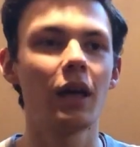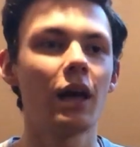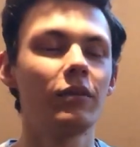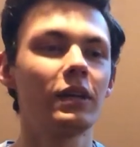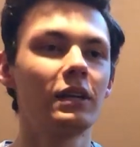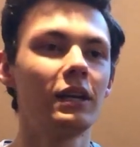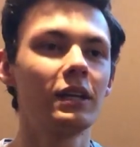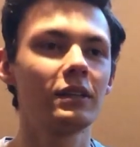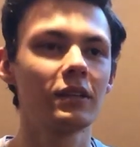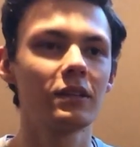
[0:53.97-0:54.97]
avec les
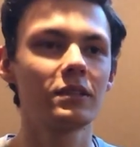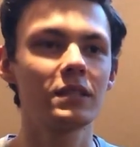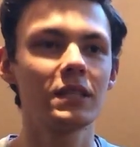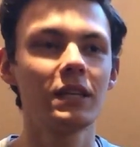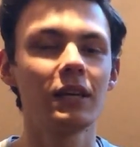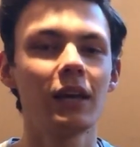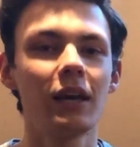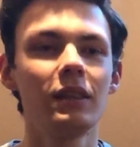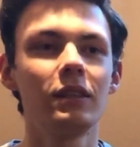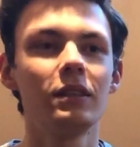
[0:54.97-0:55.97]
lettres C,
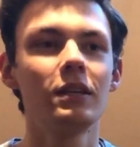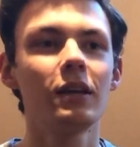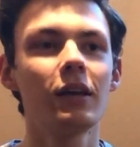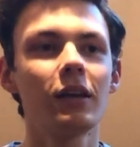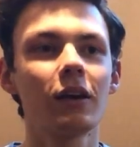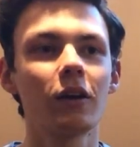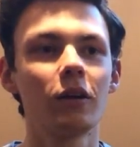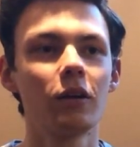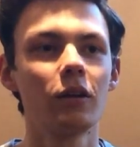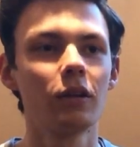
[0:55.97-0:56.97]
N, D, R
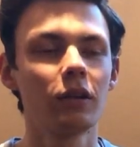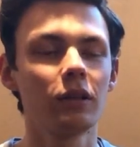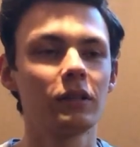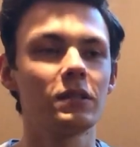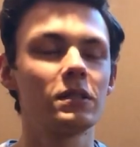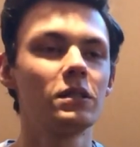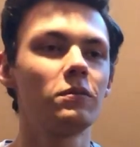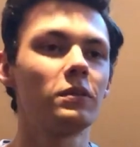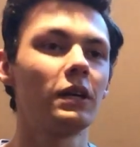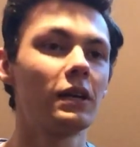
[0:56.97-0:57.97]
qui
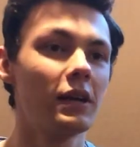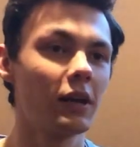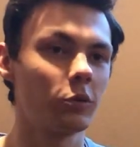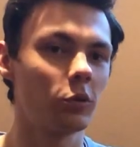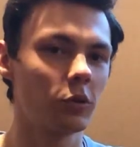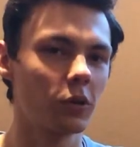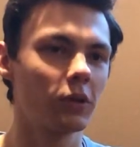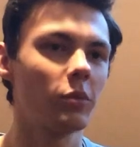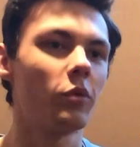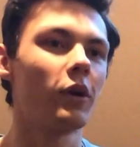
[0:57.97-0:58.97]
signifie clair de
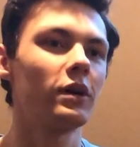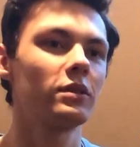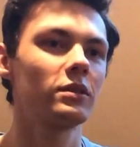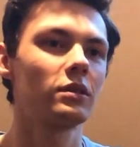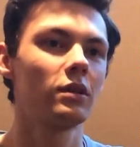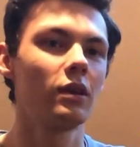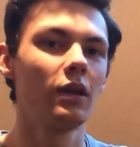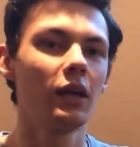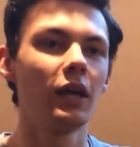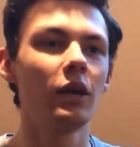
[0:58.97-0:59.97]
Notre-Dame de Reims.
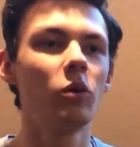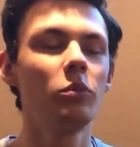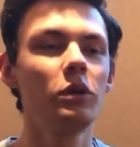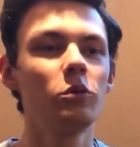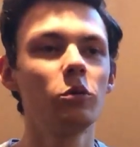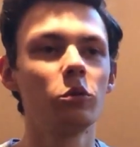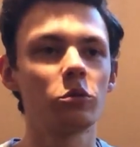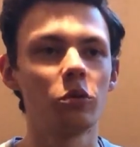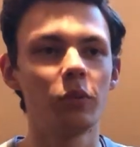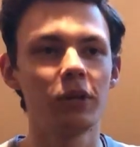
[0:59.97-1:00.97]
Et au milieu de
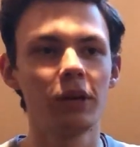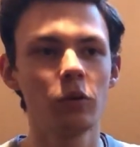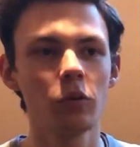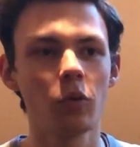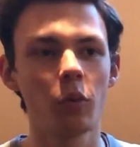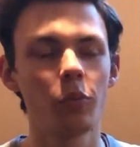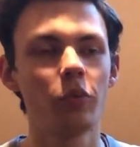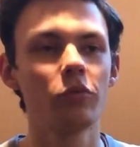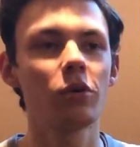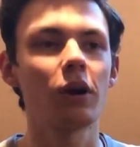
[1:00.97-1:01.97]
ce médaillon, on
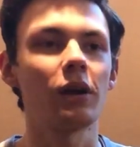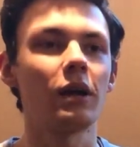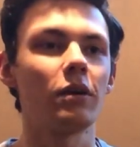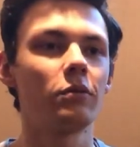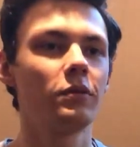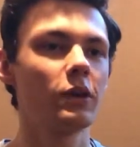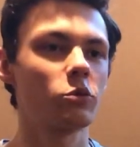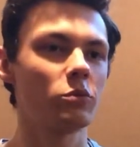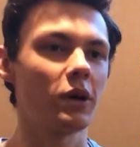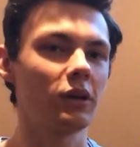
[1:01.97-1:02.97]
peut voir la
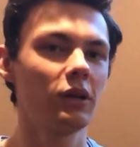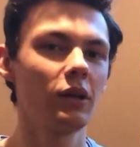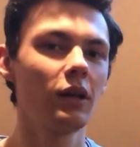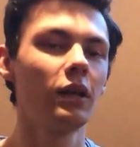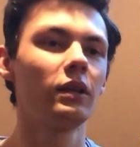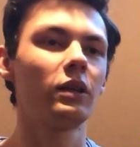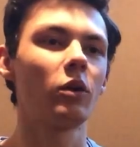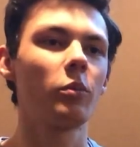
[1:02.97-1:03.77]
Vierge Marie, qui